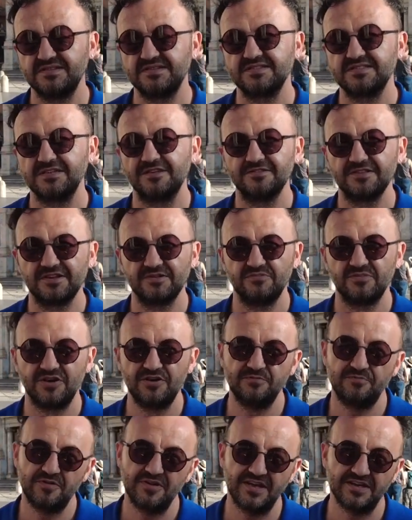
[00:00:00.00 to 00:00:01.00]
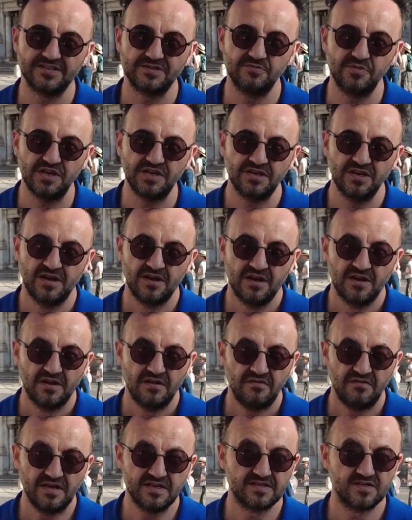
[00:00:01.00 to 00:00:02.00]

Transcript: İnsanları manipüle etmek ve